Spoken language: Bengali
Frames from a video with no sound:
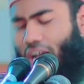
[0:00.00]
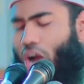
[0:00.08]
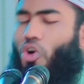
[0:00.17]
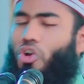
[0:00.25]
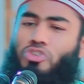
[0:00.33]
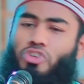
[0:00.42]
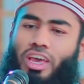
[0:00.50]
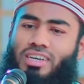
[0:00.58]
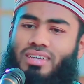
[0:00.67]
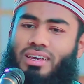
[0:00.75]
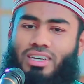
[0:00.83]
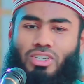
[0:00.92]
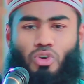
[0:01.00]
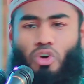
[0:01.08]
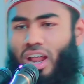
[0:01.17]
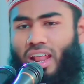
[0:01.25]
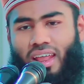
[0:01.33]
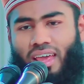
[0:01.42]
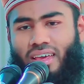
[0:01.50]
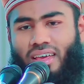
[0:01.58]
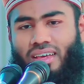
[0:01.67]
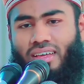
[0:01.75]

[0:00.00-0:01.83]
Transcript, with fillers: টাকা খরচ হয়ে গেছে কিছু করার নাই